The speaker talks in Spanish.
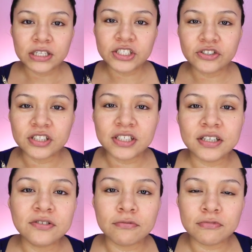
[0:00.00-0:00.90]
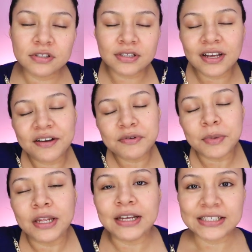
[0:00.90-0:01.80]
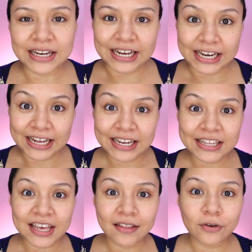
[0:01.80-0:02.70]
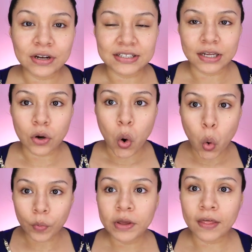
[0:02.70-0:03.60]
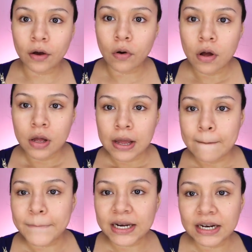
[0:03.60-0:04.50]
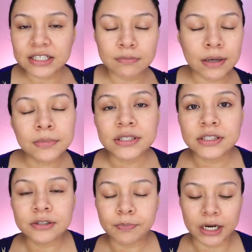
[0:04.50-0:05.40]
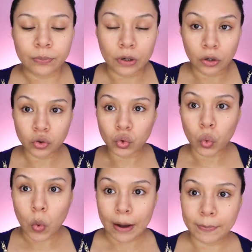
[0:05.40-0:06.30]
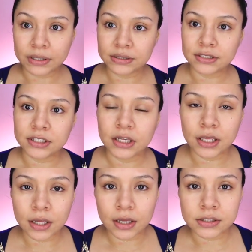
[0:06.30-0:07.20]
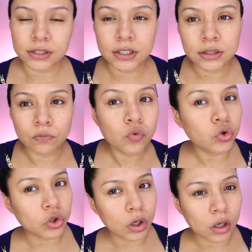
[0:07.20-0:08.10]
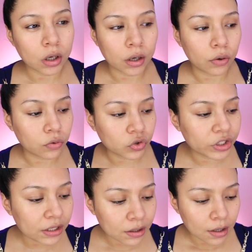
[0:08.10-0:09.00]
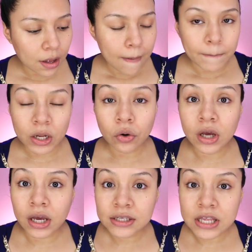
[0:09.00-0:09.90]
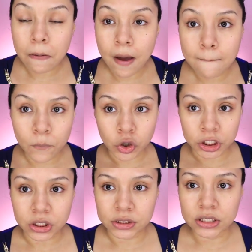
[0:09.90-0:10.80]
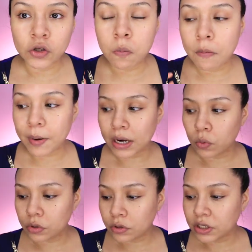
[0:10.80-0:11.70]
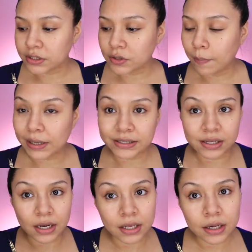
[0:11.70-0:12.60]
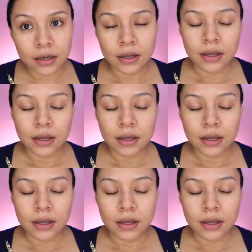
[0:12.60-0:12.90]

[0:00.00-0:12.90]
chicos y chicas, ¿cómo están? Bienvenidas al canal. El día de hoy les traigo un video para las mamis, para ponernos guapas, así que sin mucha cosa, pero que se vean bonitas. Es como para una ocasión para salir